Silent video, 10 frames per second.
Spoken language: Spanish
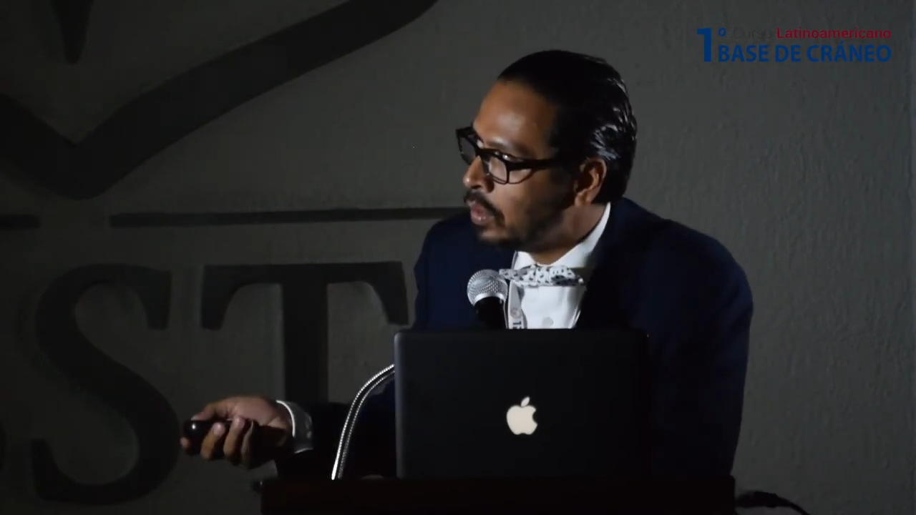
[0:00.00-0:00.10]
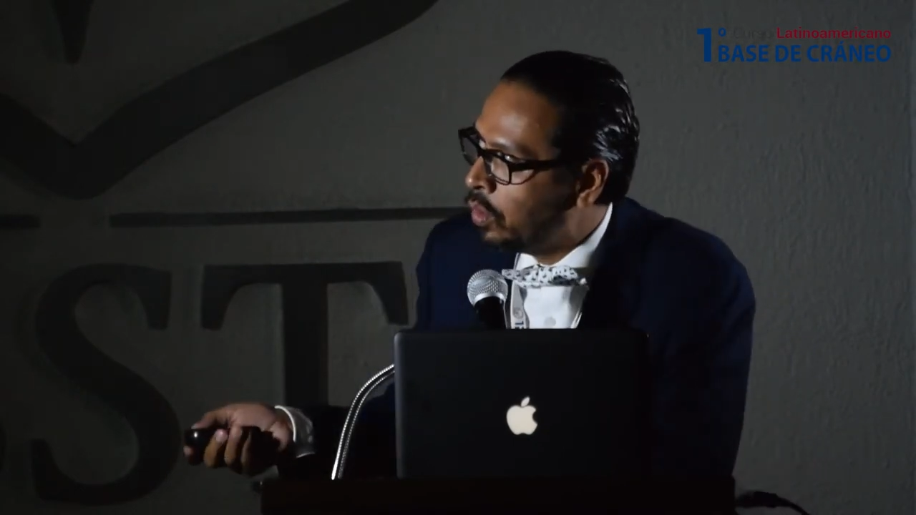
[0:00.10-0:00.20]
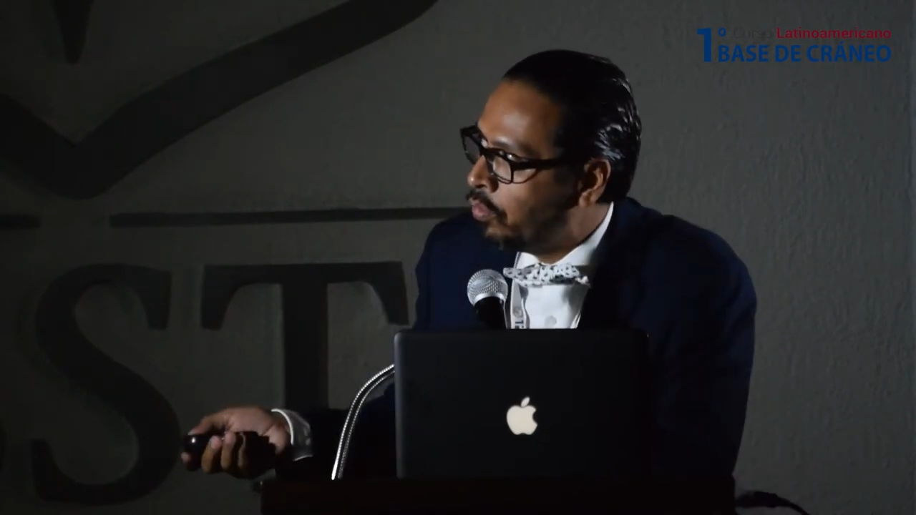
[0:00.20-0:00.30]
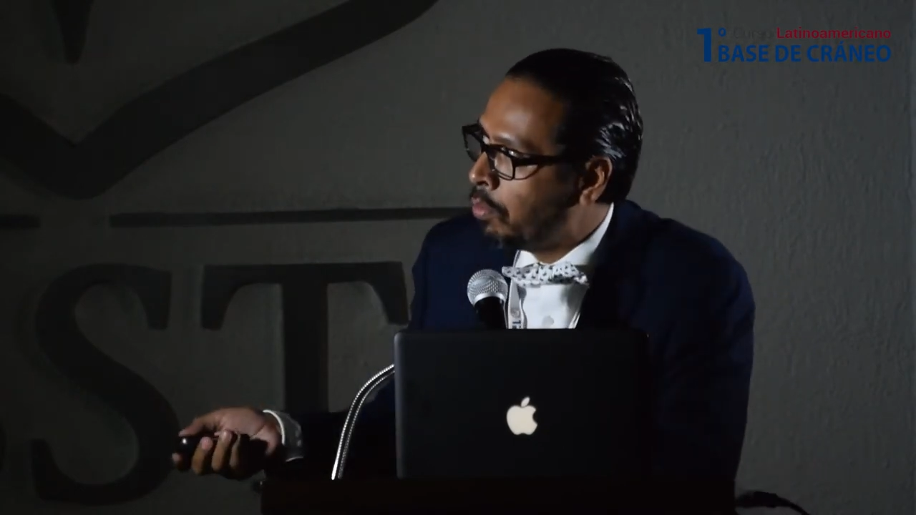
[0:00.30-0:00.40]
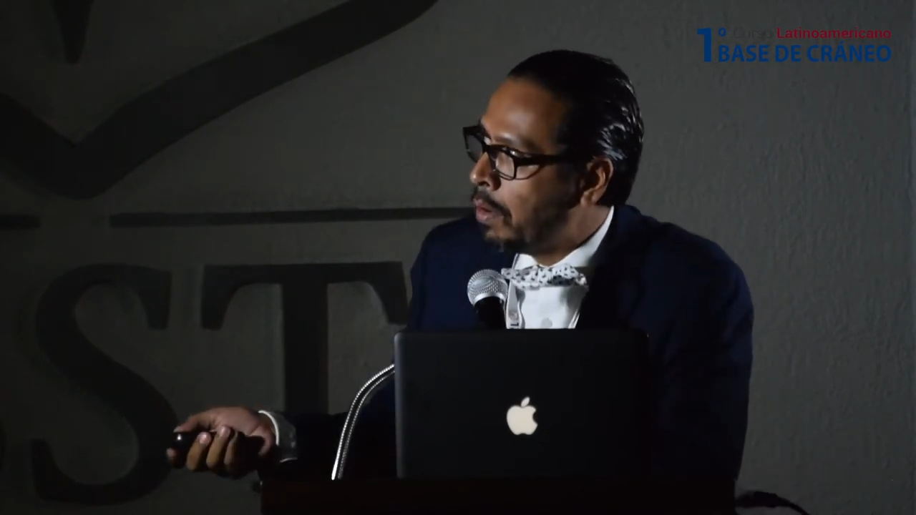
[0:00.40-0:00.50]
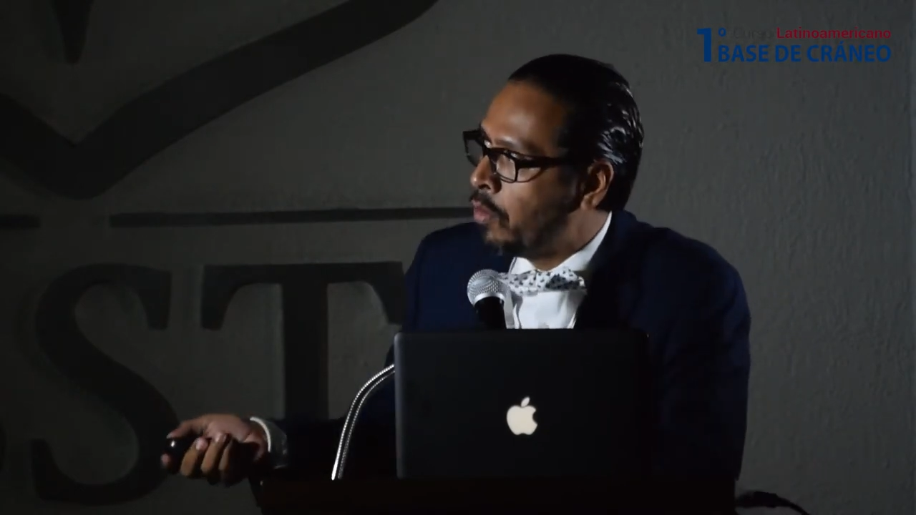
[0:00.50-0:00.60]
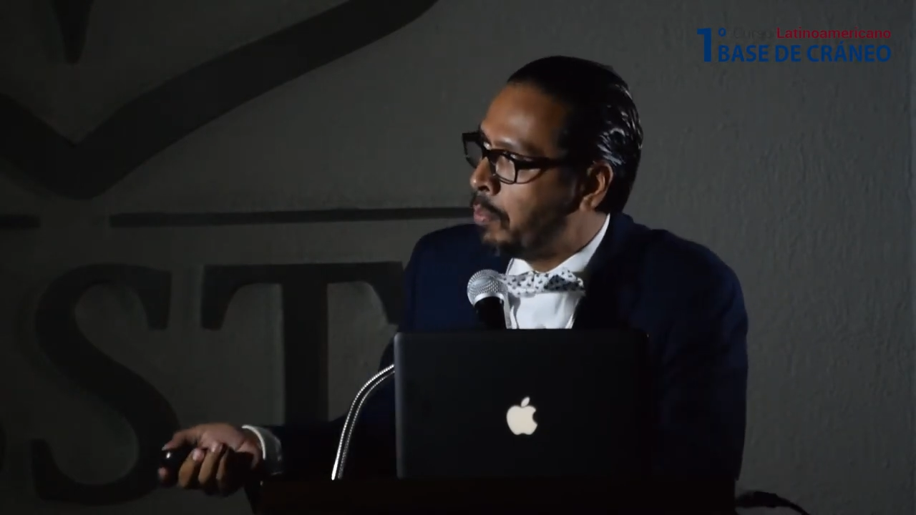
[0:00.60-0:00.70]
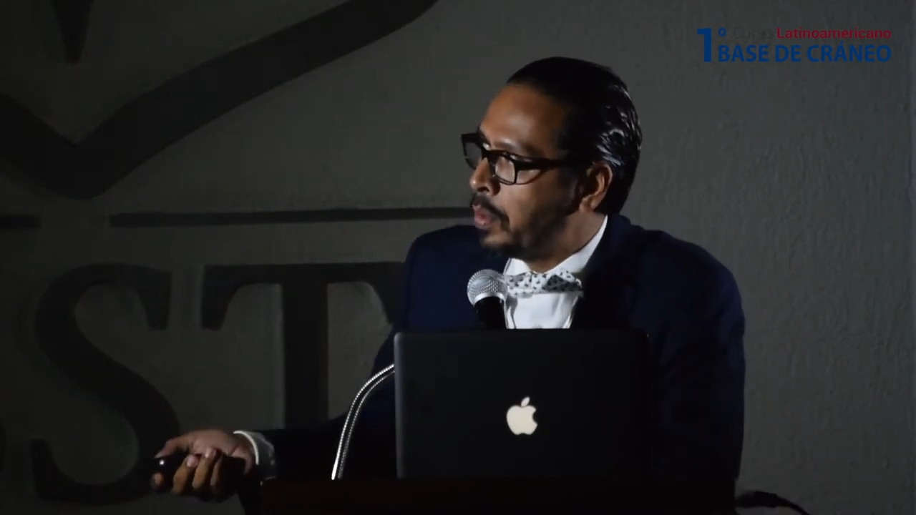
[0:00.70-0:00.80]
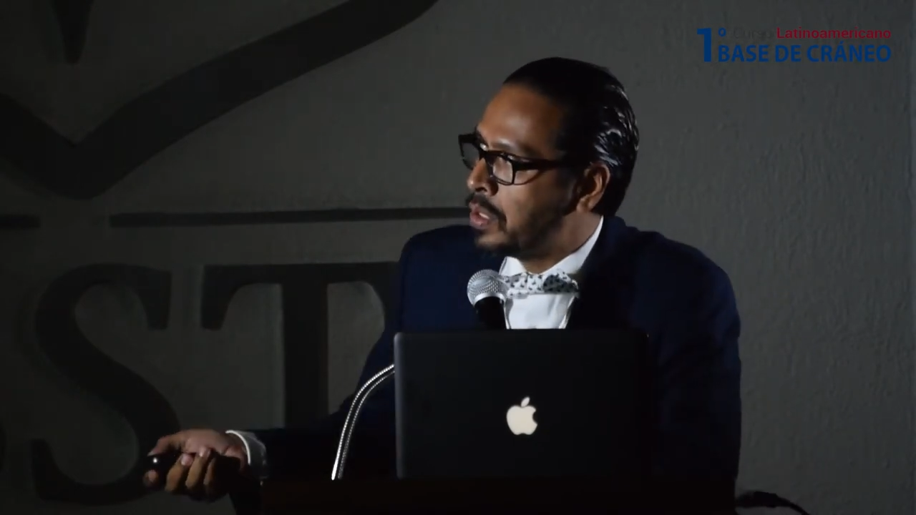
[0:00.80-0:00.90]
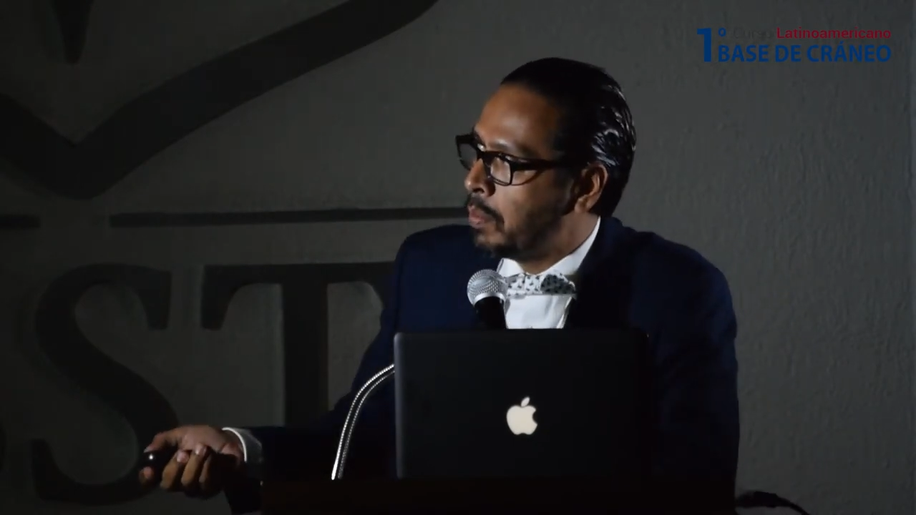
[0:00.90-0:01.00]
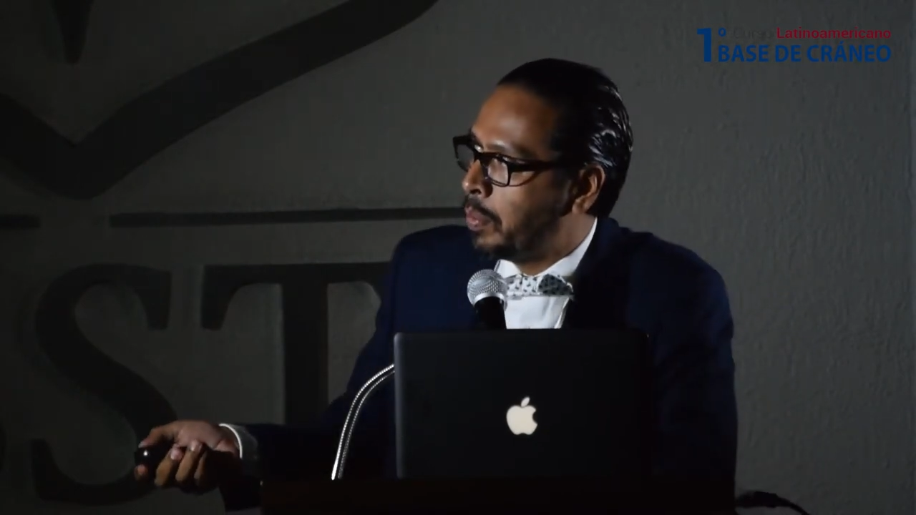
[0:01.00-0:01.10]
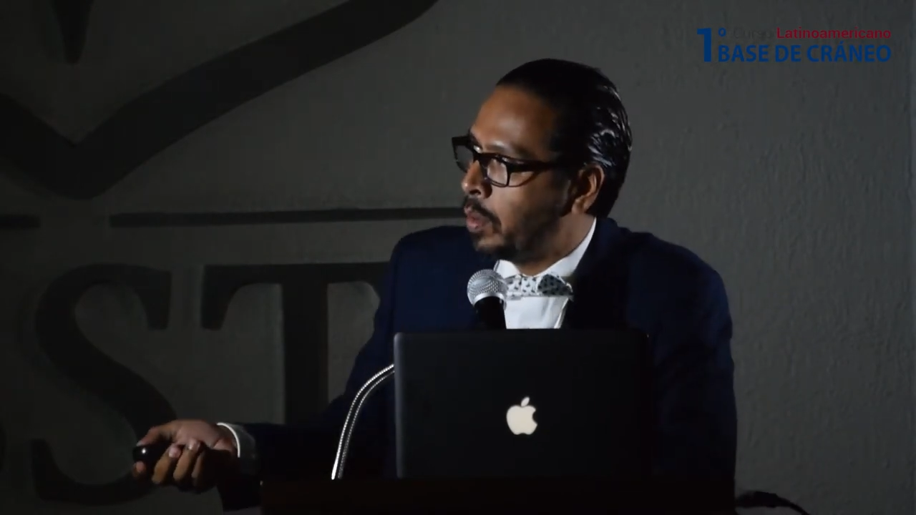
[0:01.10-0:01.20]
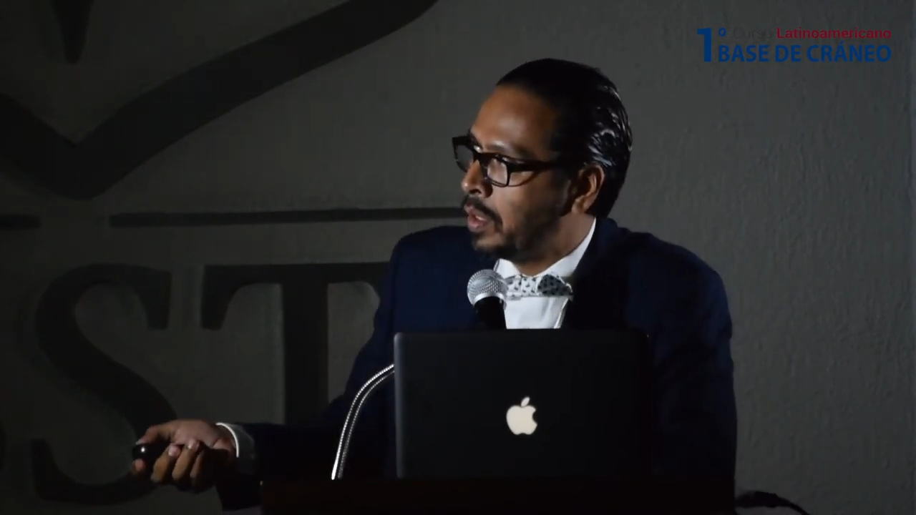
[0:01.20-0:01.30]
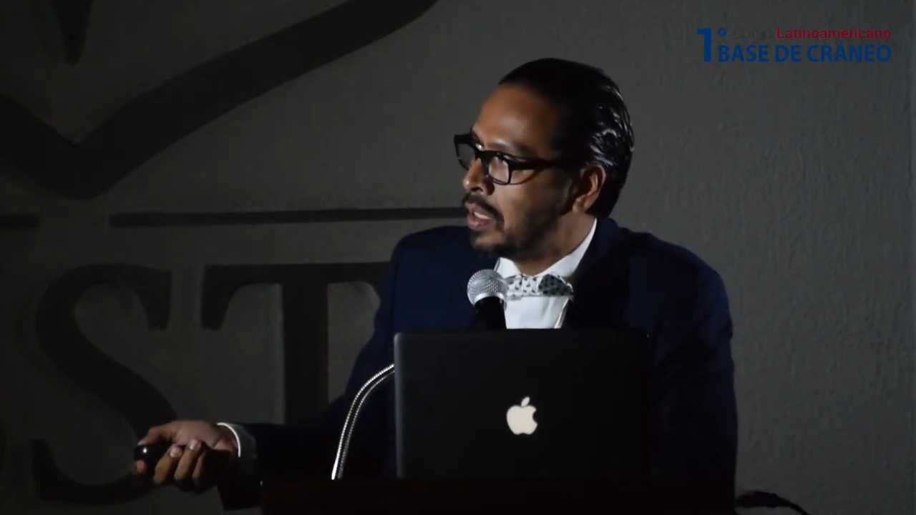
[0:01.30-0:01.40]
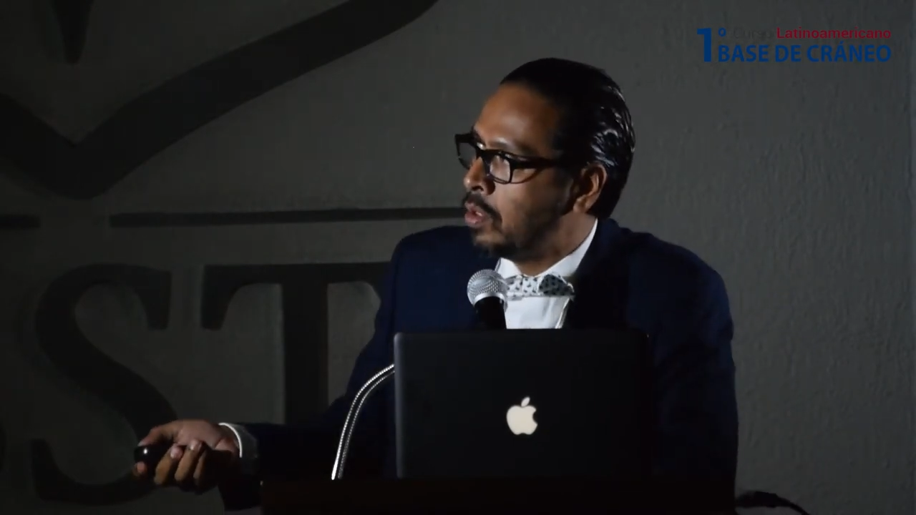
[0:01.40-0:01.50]
Conforme fue
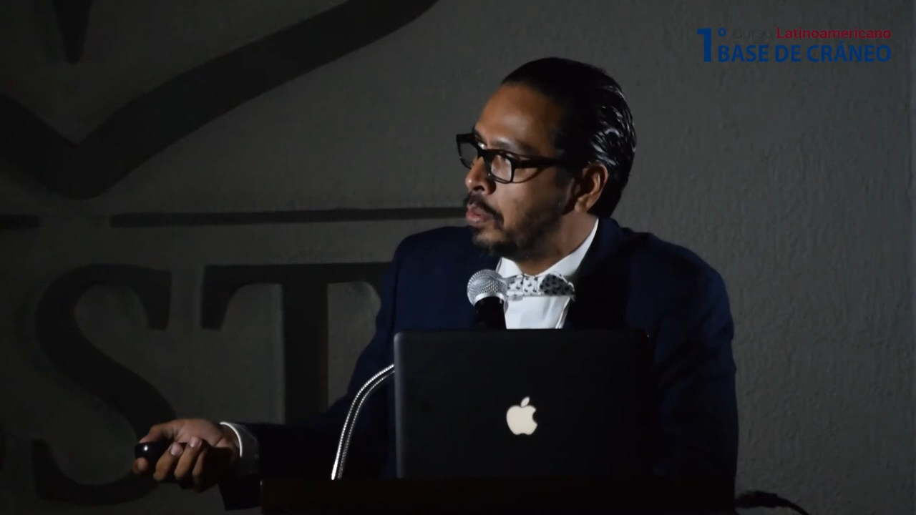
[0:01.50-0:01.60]
progresando